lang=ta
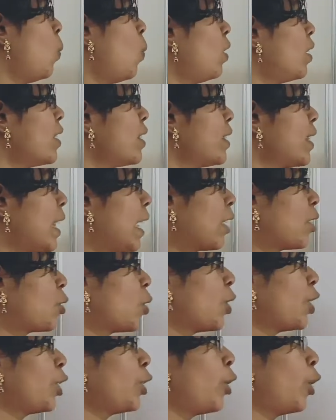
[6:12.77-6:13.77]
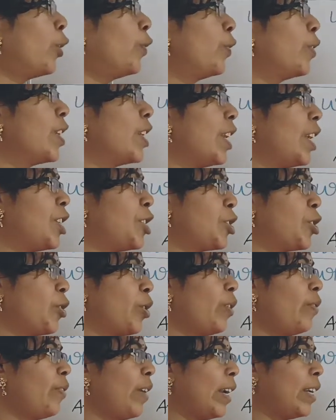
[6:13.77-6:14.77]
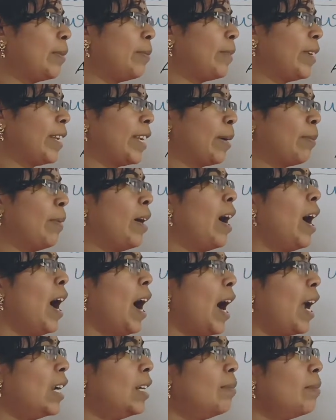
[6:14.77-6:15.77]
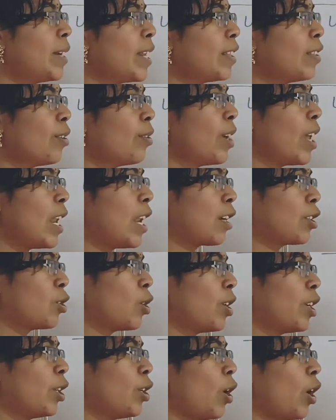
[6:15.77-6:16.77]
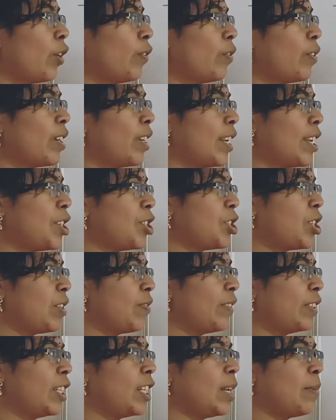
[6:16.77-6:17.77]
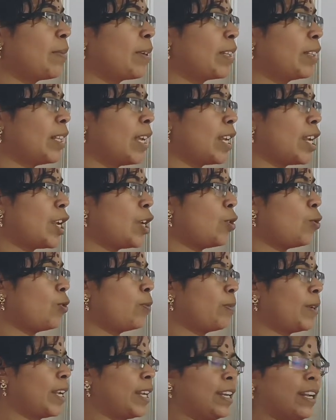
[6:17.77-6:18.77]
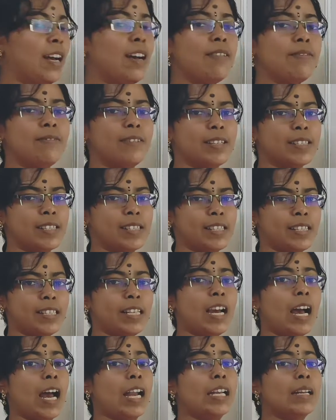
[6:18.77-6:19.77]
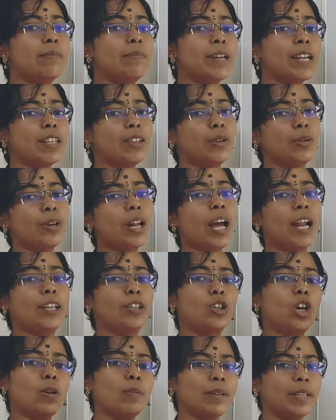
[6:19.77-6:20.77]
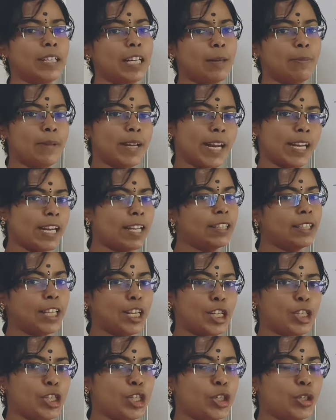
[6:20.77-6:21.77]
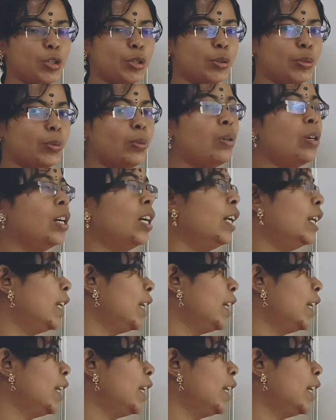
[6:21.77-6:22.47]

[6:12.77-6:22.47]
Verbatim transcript: வாட் இஸ் எலக்ட்ரானிக் கான்ஃபிகரேஷன் ஆஃப் அலுமினியம் அலுமினியத்தோட எலக்ட்ரானிக் கான்ஃபிகரேஷன் வந்து நமக்கு தெரியணும் அப்படின்னா ஃபஸ்ட்டு அலுமினியத்தோட அட்டாமிக் நம்பர் என்னன்னு தெரிஞ்சிருக்கணும்